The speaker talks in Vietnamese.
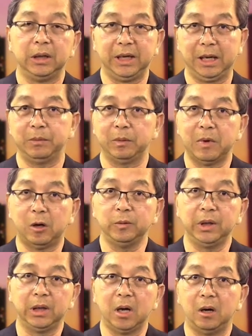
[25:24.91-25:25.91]
nghẹt mạch máu
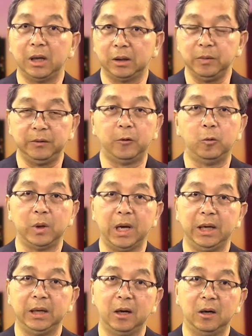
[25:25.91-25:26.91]
gì ở đó là nó bị phù
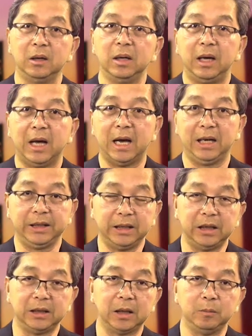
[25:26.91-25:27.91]
nề ở đó hai là dây
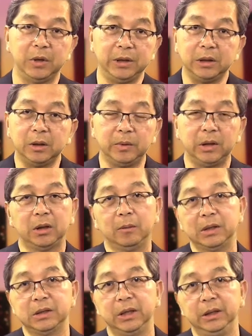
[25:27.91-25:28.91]
thần kinh bị gì thì mình nên tới
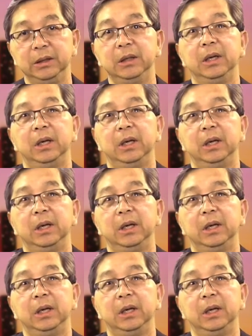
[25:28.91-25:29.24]
bác sĩ